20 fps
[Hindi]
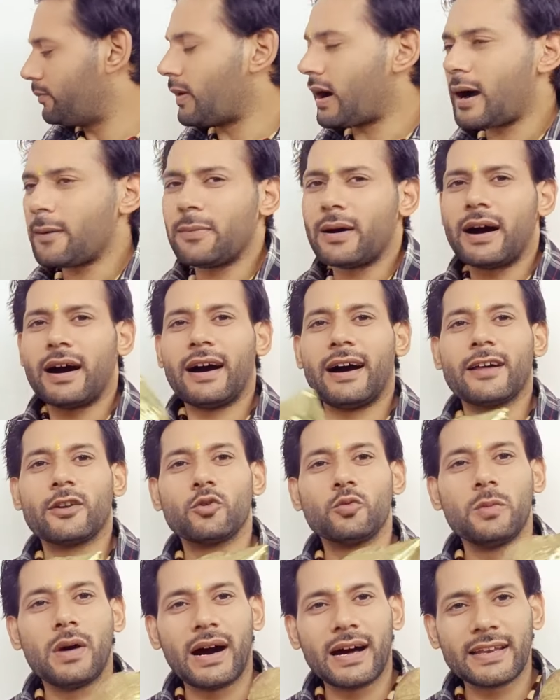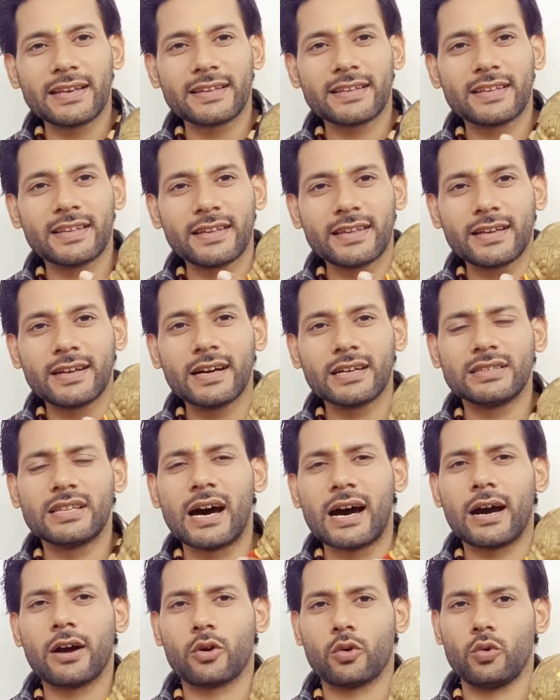बाबा हनुमान की
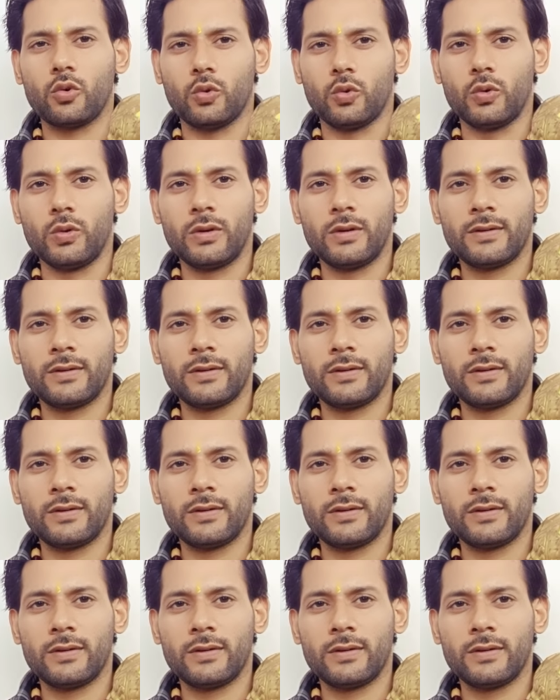गदा को